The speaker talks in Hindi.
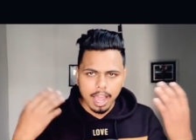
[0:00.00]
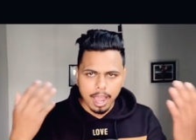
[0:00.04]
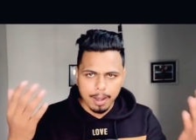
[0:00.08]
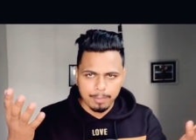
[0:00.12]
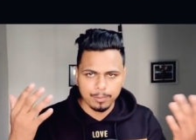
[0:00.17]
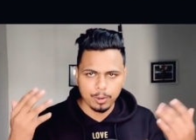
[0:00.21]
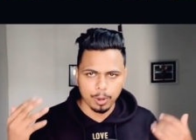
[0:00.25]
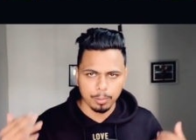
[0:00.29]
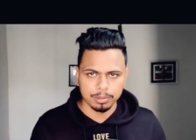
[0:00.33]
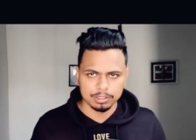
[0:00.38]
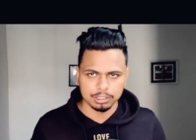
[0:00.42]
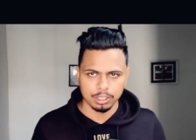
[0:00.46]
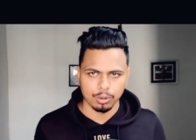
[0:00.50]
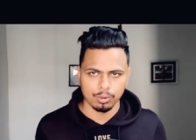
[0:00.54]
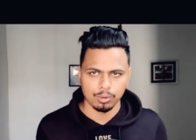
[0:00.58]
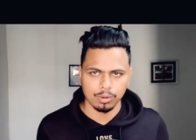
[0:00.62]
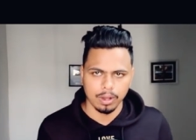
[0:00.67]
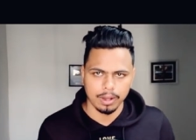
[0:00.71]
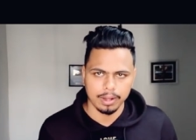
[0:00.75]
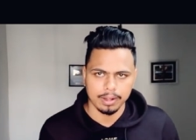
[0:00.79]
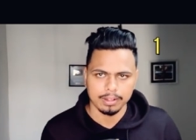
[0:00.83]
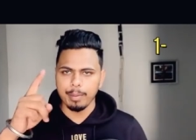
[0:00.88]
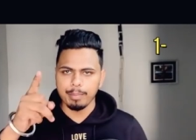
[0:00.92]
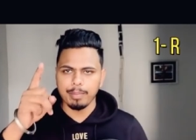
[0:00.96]
आपको
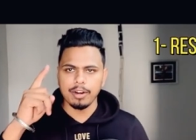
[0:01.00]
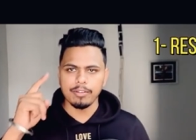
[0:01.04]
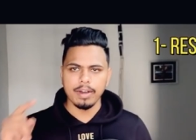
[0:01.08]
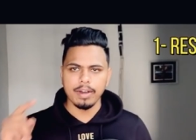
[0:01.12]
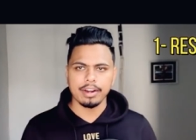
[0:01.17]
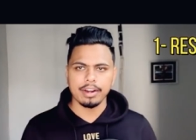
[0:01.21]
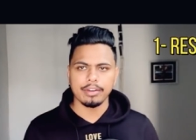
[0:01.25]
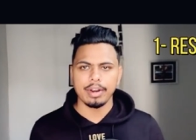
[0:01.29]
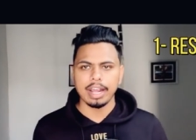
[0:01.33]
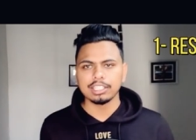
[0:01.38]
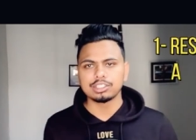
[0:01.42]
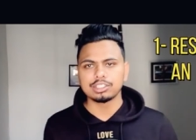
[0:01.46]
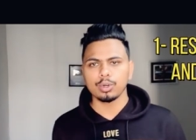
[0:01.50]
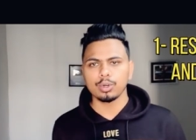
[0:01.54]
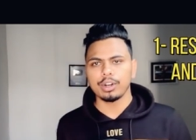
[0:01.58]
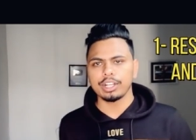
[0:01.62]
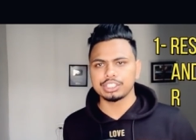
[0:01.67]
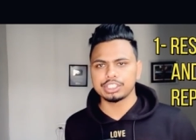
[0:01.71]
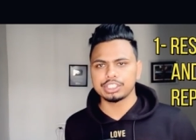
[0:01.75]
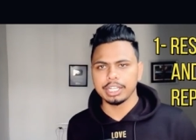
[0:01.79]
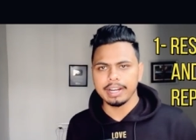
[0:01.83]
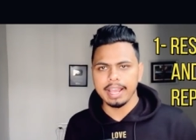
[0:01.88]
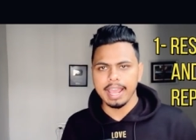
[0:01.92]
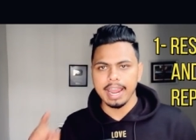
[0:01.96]
बताऊंगा नंबर वन
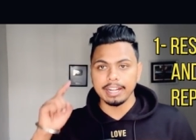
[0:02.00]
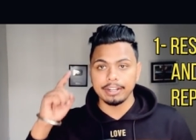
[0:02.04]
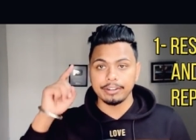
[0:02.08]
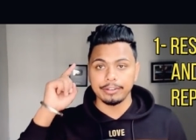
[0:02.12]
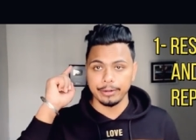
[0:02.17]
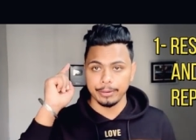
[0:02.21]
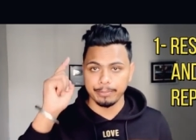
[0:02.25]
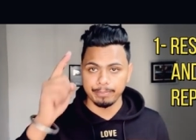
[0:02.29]
रेस्टोरेशन एंड